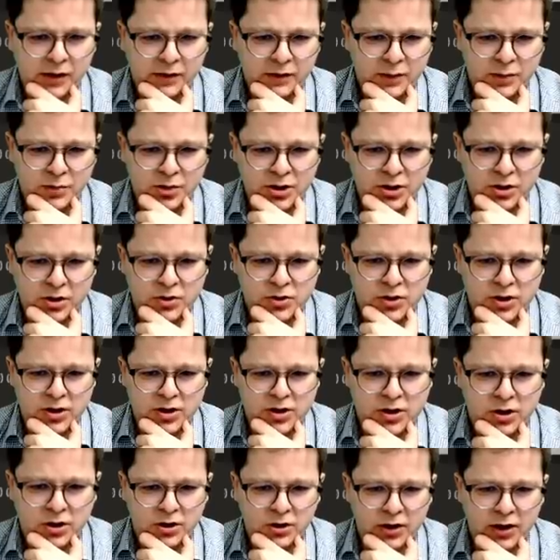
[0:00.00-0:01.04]
Wiem, że skoczek
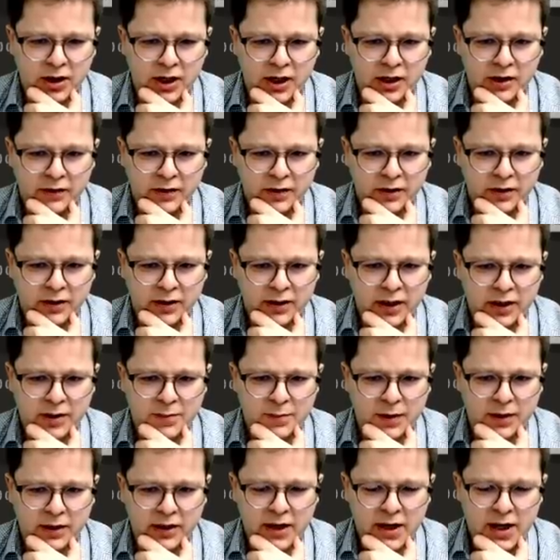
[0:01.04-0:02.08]
stoi, ale wtedy
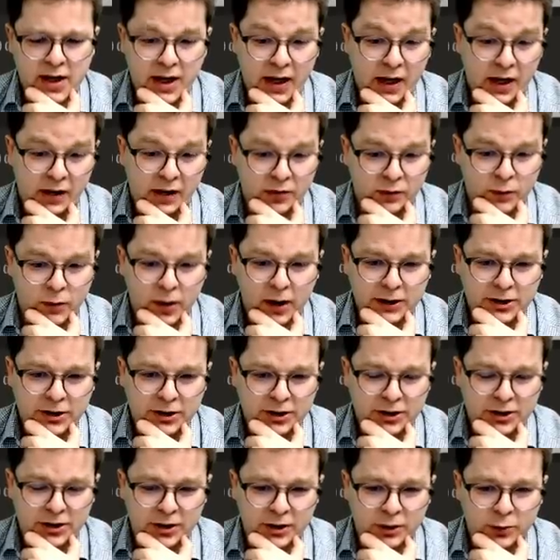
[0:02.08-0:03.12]
hetman. A no
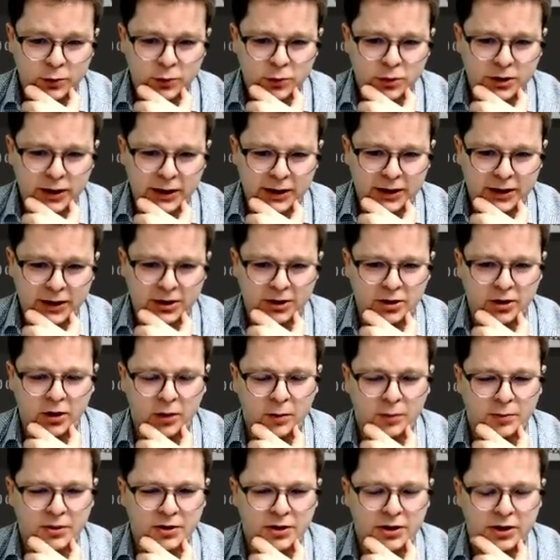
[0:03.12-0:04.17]
właśnie, już jakieś
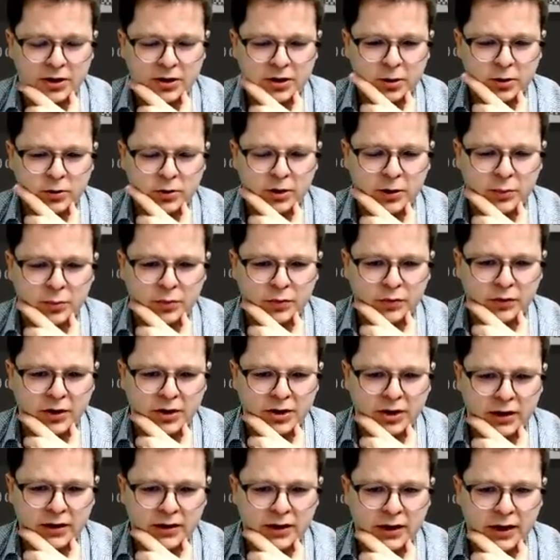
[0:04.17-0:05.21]
opcje są typu
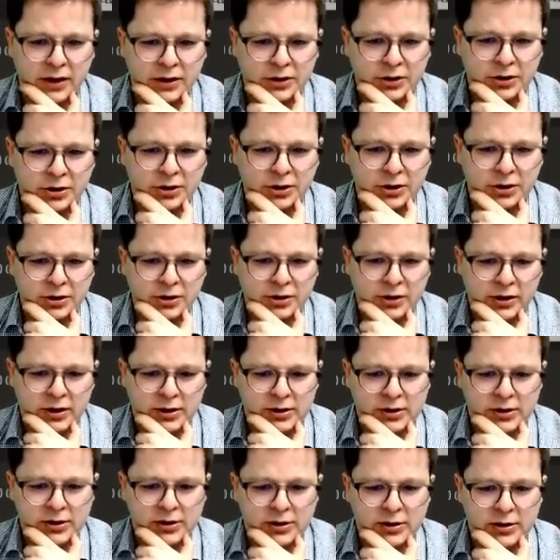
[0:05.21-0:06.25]
wieża D3.
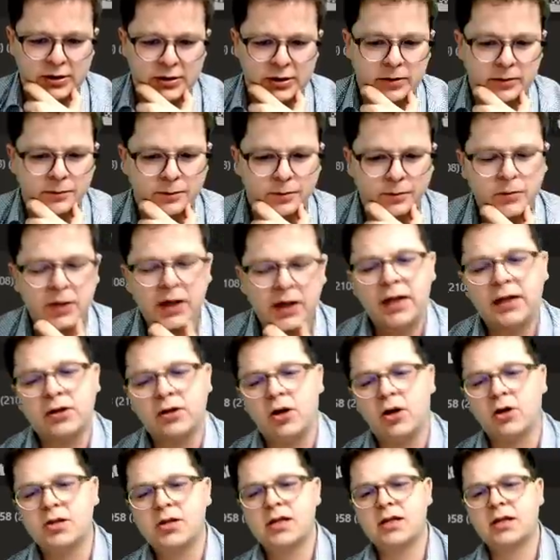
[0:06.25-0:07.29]
Nie
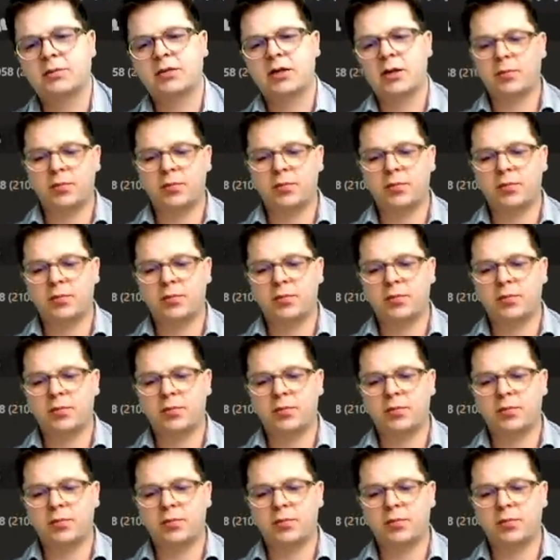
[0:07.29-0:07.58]
no, oceniam tę